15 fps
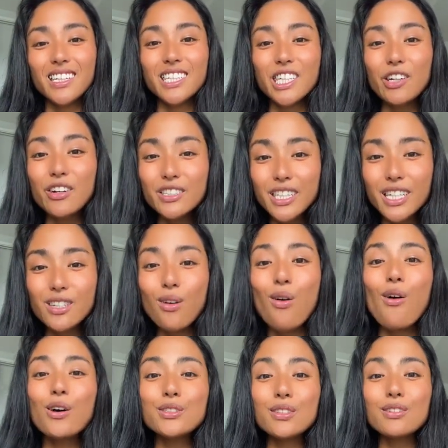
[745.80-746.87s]
引き寄せの
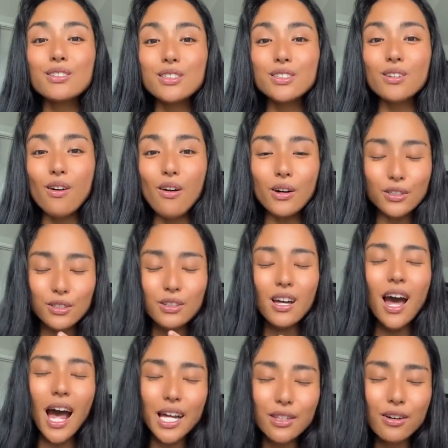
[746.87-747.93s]
法則上、そ
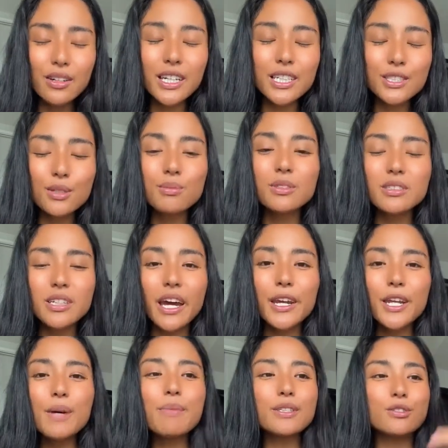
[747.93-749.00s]
の波動に自分が
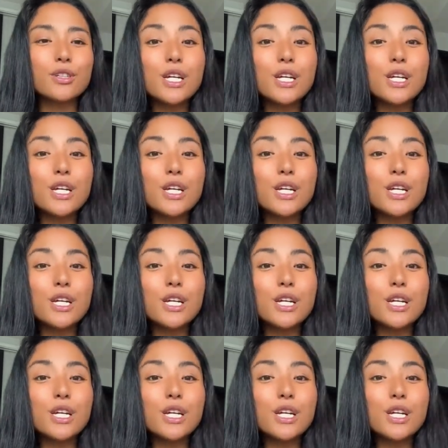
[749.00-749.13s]
いれば、